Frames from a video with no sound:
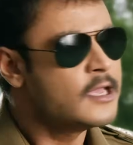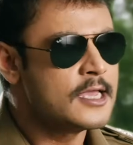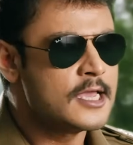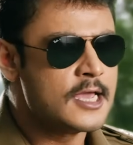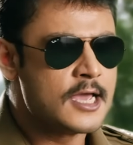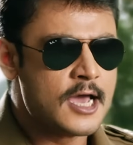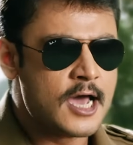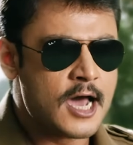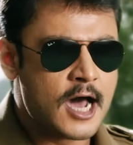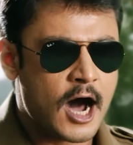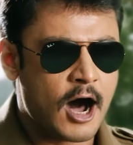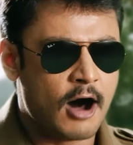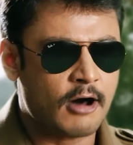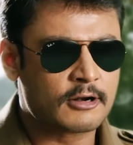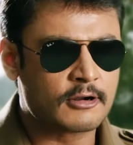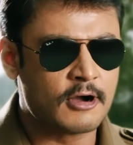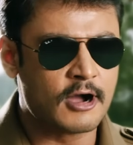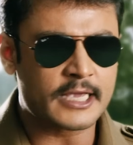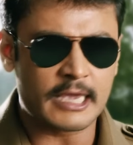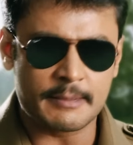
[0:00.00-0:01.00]
सुना
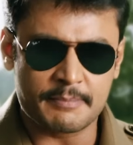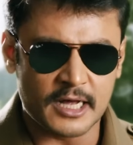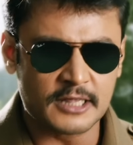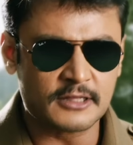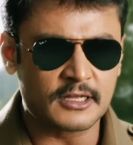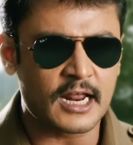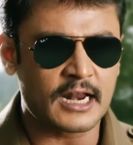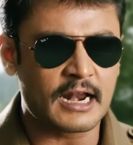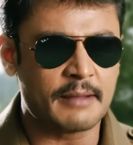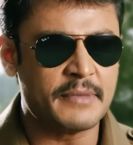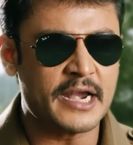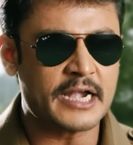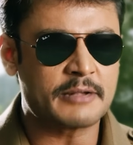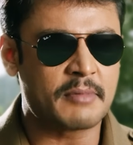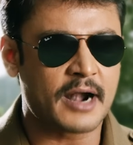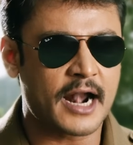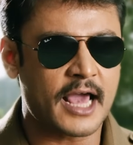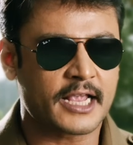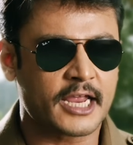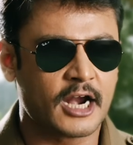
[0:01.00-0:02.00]
जाकर बोल दे उसे मैंने उसे
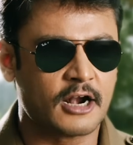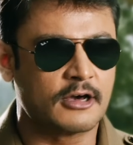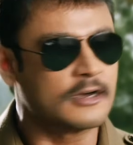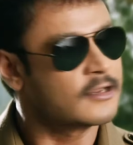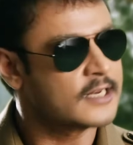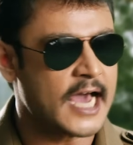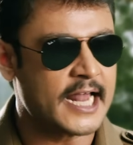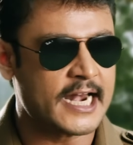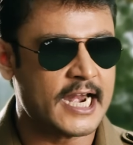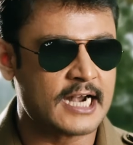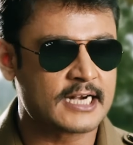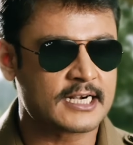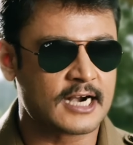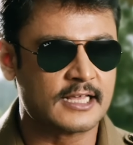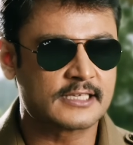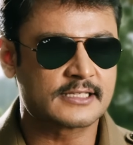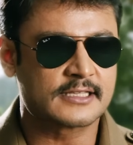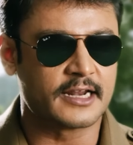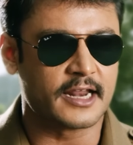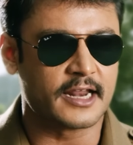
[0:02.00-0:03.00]
यहाँ बुलाया है चल अब निकल